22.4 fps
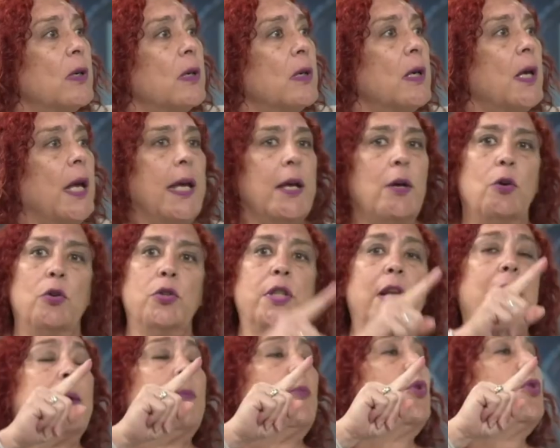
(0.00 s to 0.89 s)

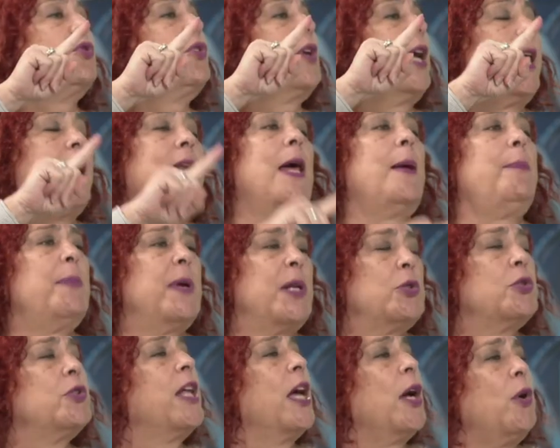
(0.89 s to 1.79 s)
encontramos a las
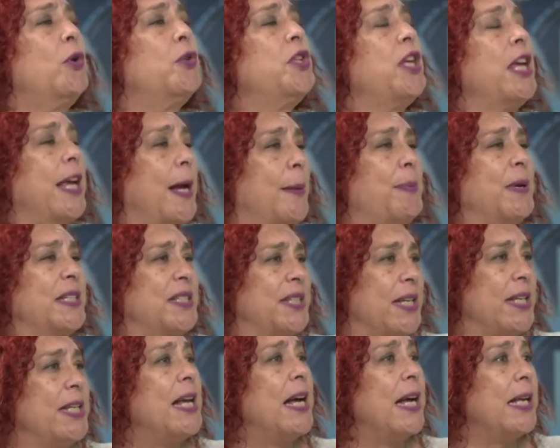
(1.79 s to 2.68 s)
personas con
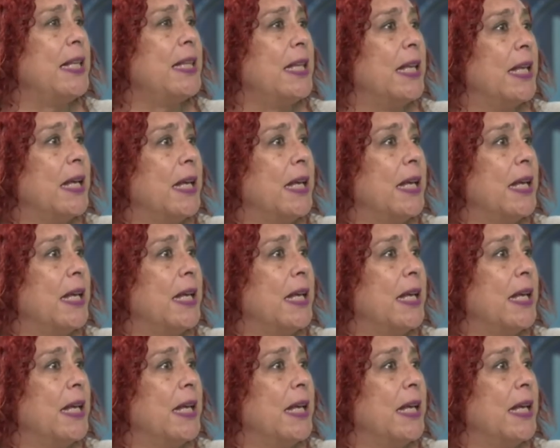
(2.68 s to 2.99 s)
discapacidad,